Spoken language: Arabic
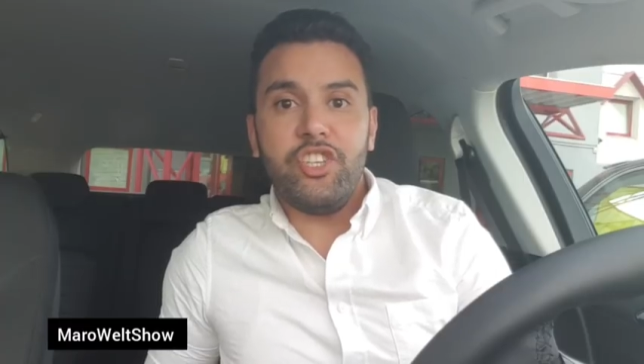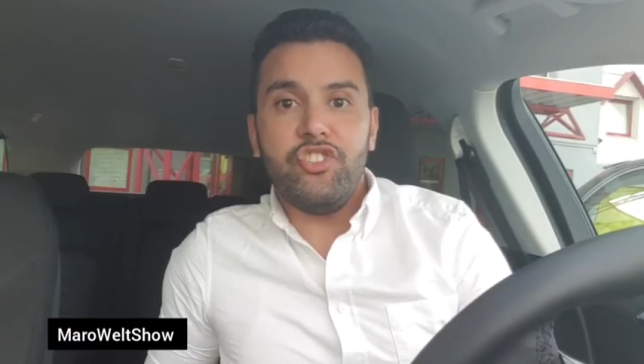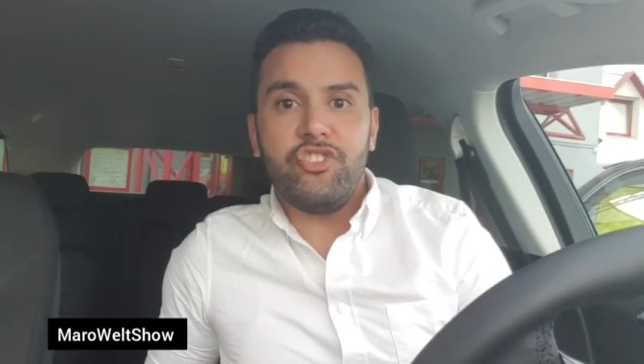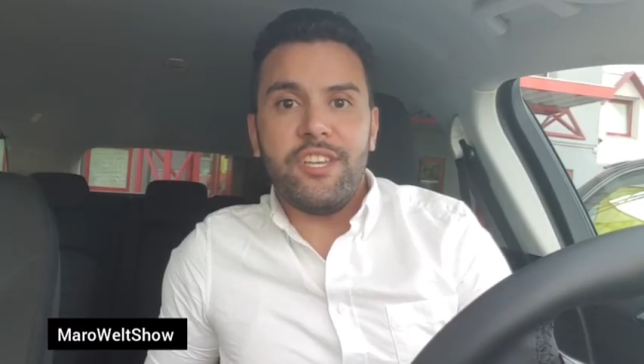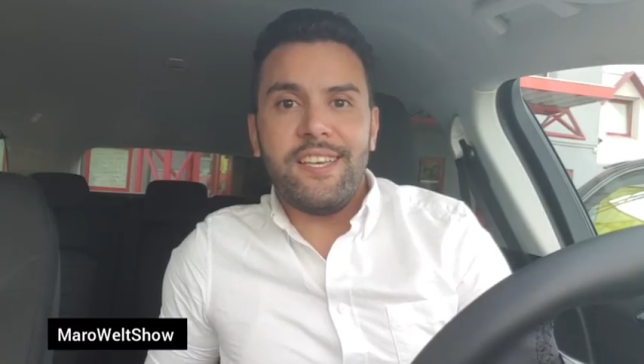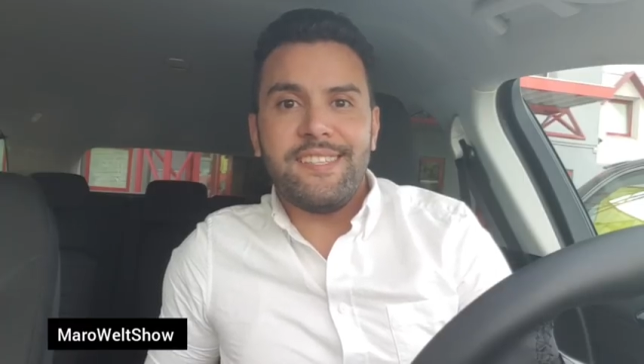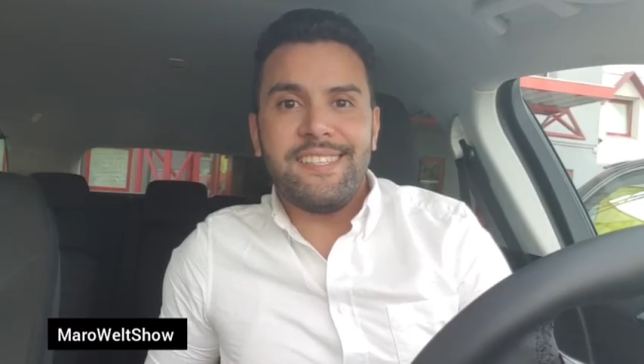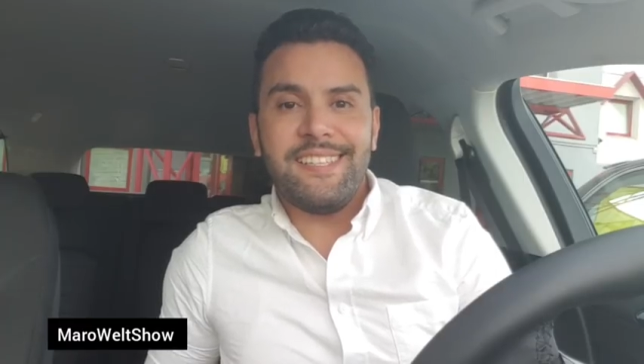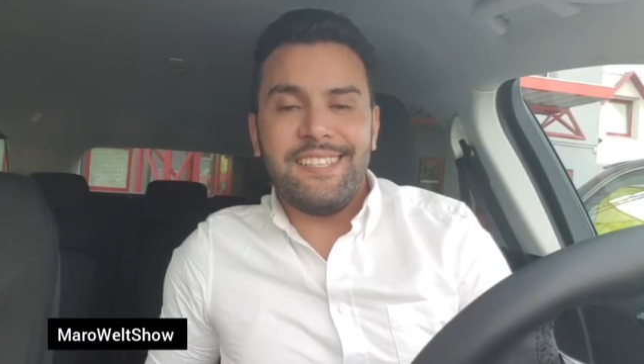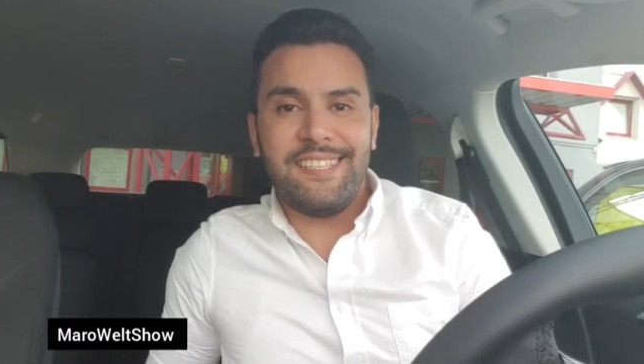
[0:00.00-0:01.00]

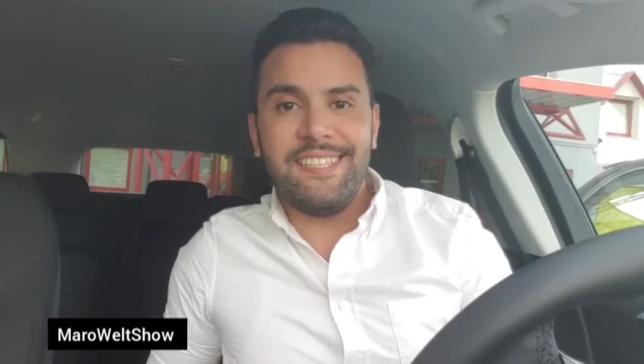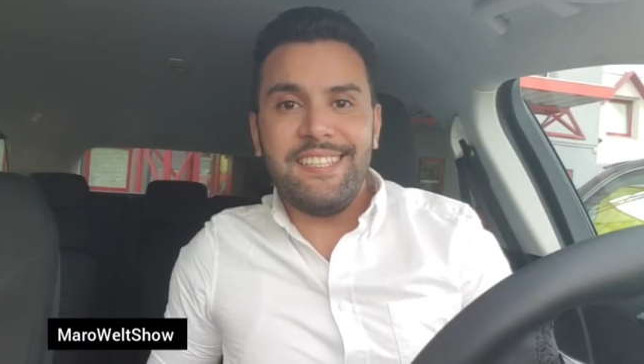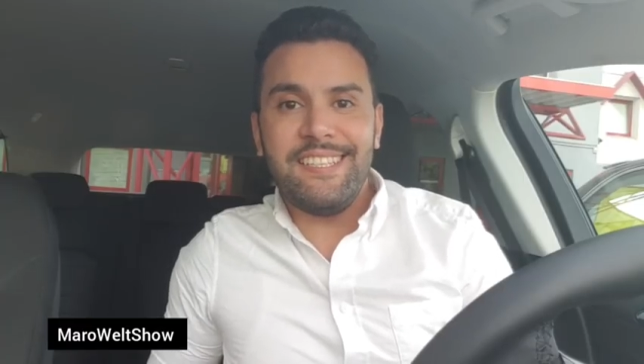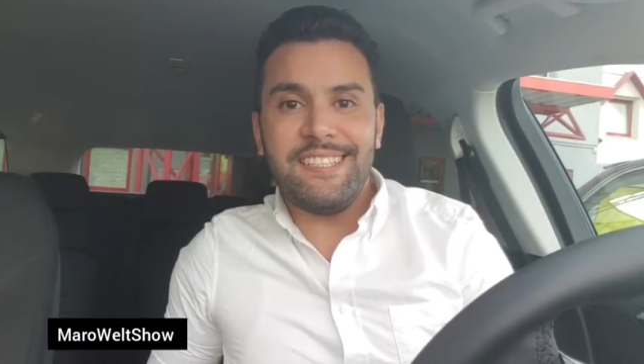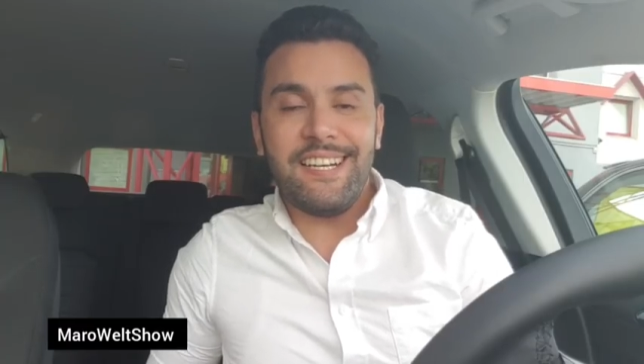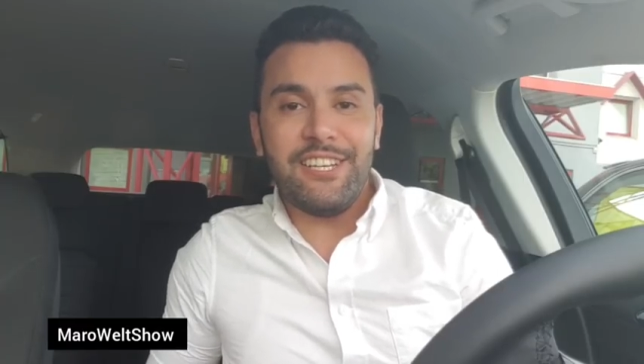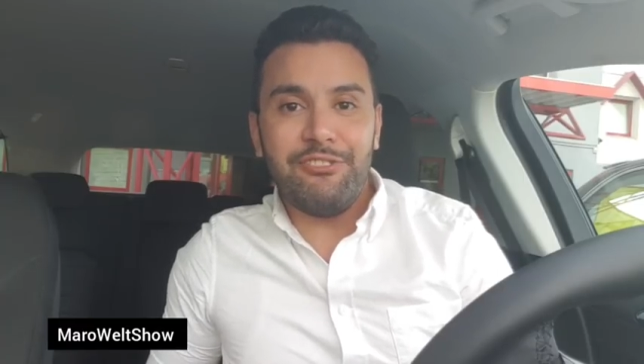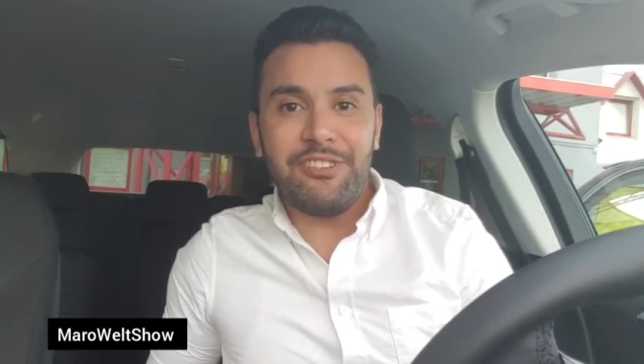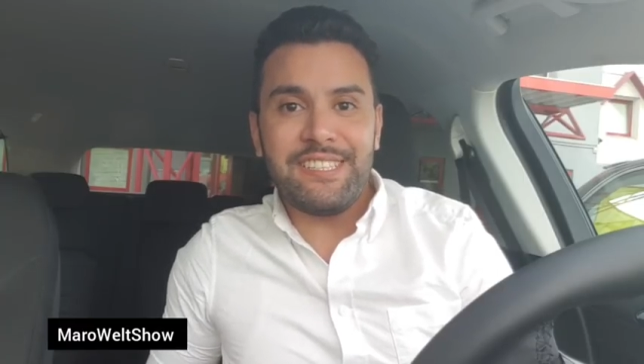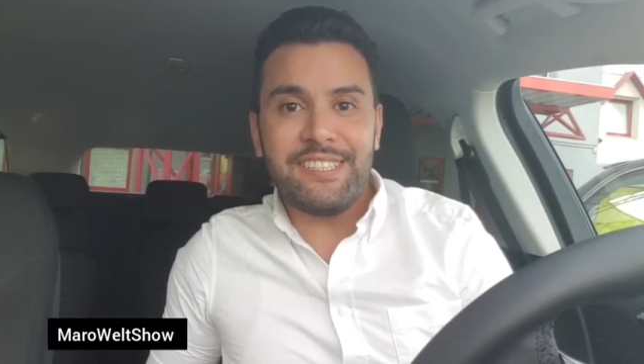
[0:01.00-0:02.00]
إجازة عيد
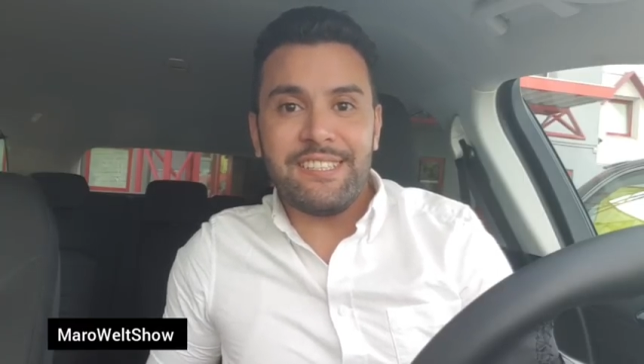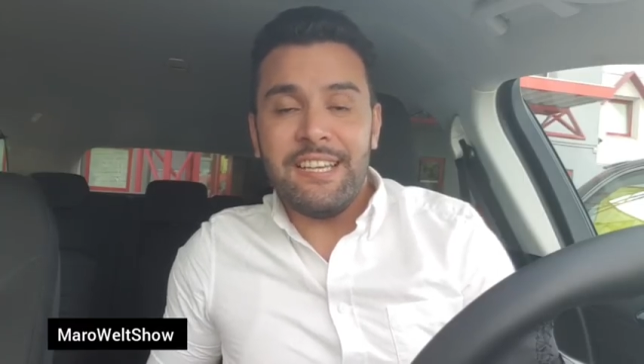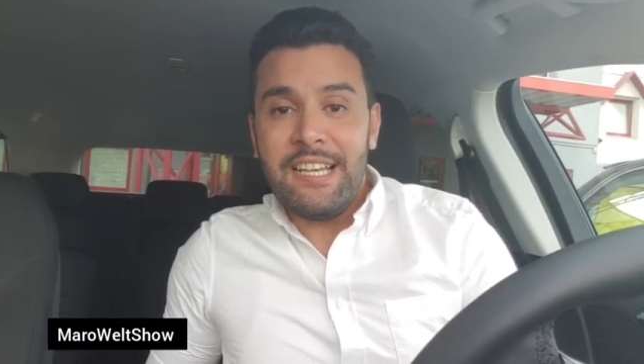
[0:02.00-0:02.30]
الفطر